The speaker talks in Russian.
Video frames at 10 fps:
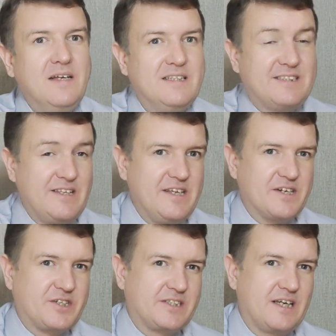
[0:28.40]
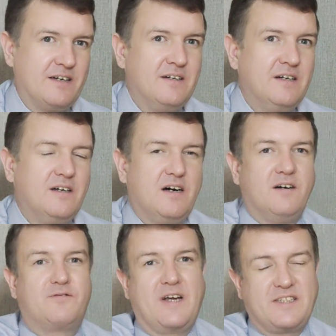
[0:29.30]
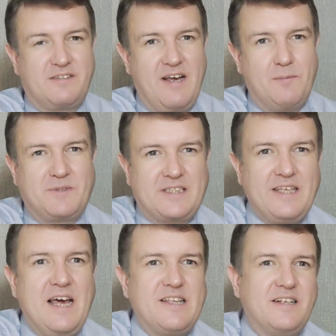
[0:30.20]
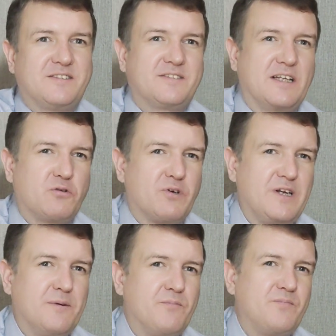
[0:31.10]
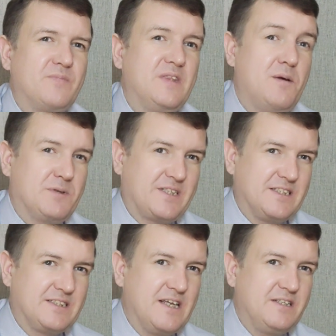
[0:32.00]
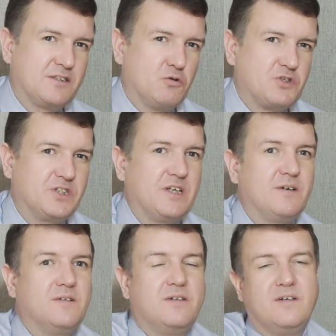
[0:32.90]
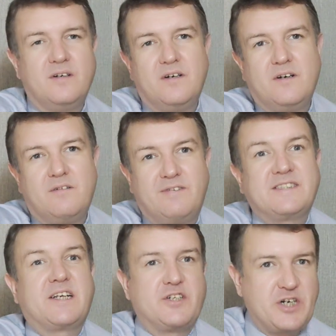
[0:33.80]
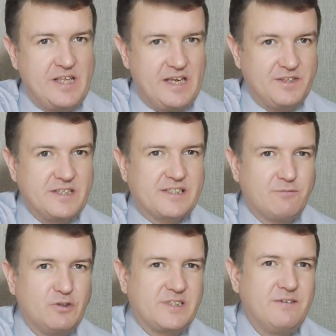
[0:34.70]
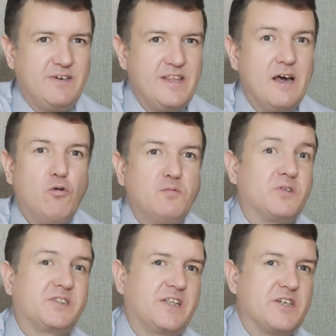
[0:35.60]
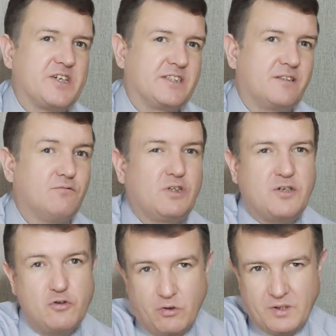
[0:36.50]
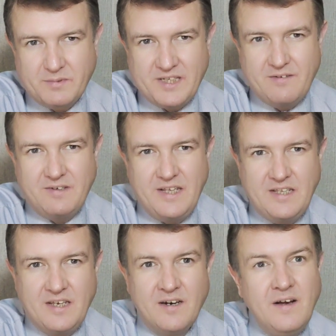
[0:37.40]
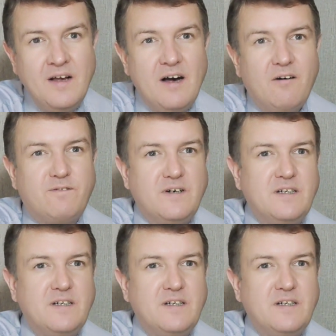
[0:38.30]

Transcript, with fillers: содержится Э, в качестве обстоятельств, которые непосредственно изложены э, в возражениях на исковое заявление. Он может содержаться в уточненном заявлении, в